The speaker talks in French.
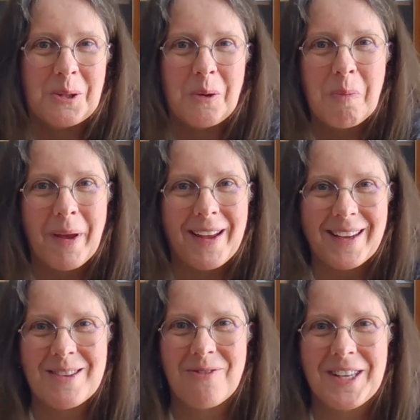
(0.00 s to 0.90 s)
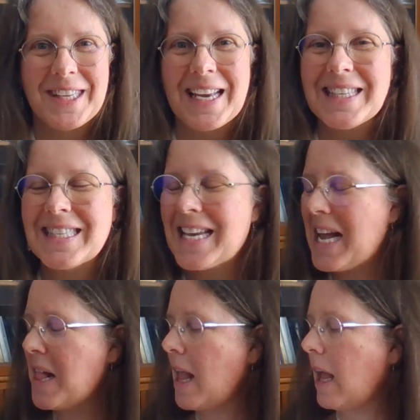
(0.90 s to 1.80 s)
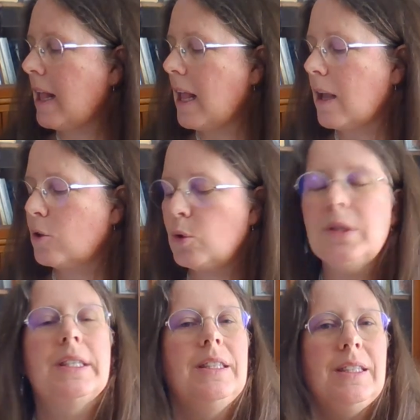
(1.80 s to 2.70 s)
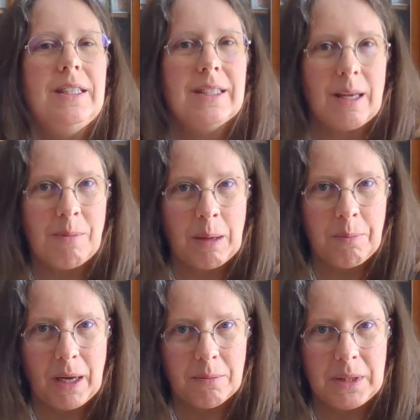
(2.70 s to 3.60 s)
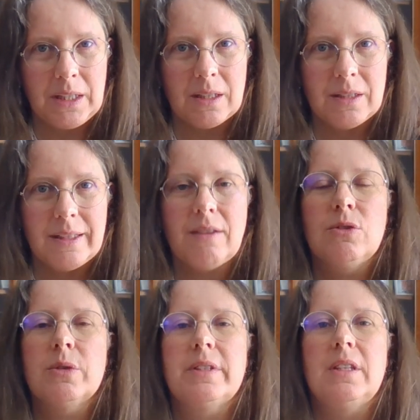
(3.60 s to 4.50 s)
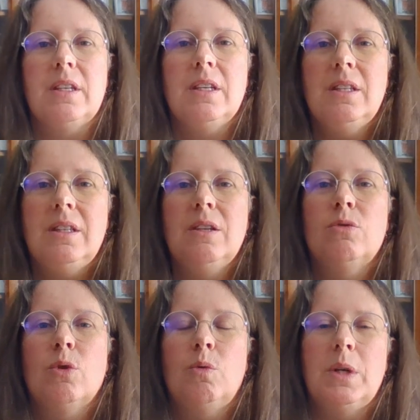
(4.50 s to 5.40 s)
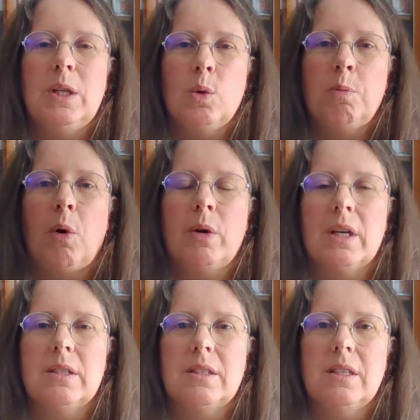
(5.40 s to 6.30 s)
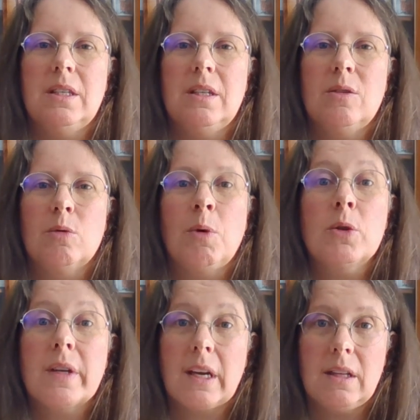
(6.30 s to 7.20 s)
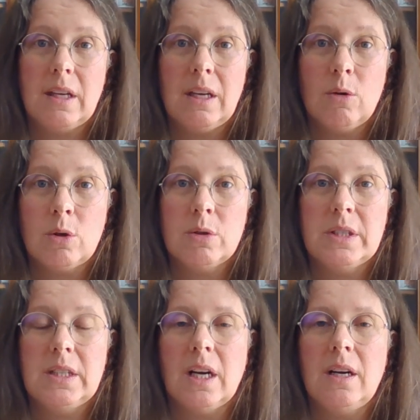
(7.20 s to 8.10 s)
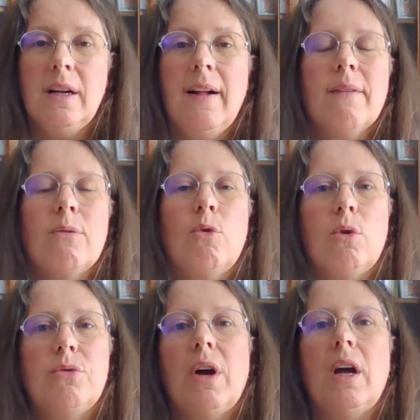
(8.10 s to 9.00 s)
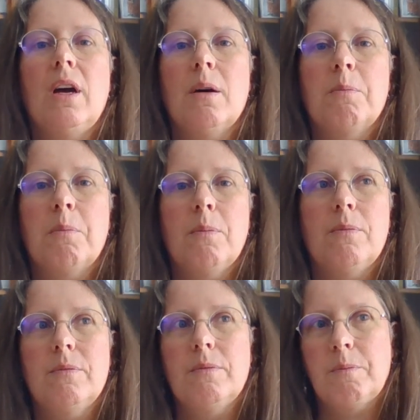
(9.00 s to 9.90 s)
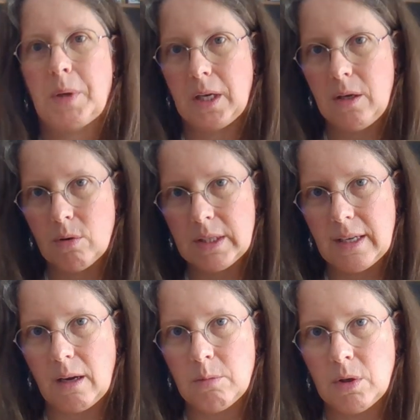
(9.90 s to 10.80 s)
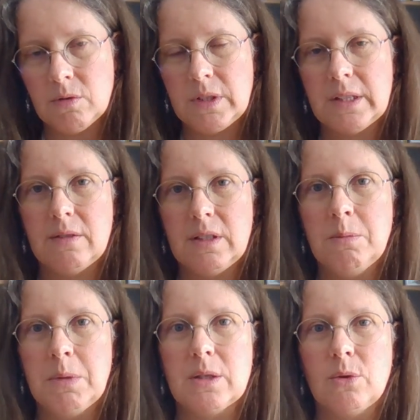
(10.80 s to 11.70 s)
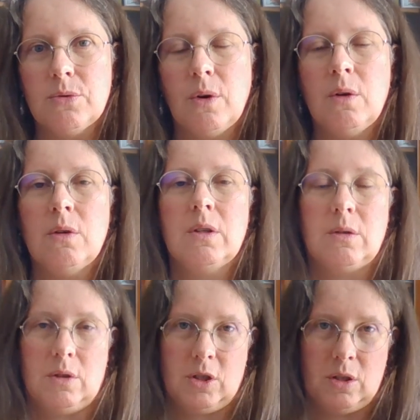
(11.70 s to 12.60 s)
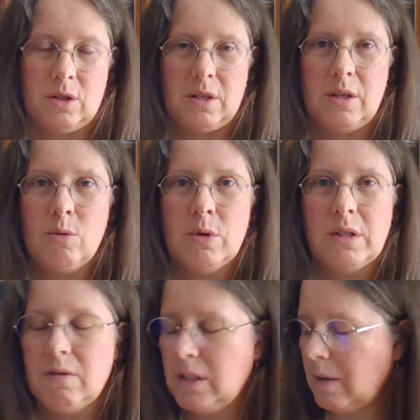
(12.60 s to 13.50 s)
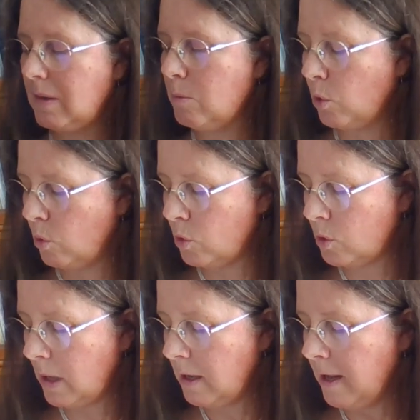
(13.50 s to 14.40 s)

super efficace, Ceci dit, ça m'a permis d'avancer, d'évoluer, de progresser, de m'entraîner au quotidien, de le faire prioritairement vis-à-vis de mes enfants, et j'ai essayé aussi vis-à-vis de mon conjoint.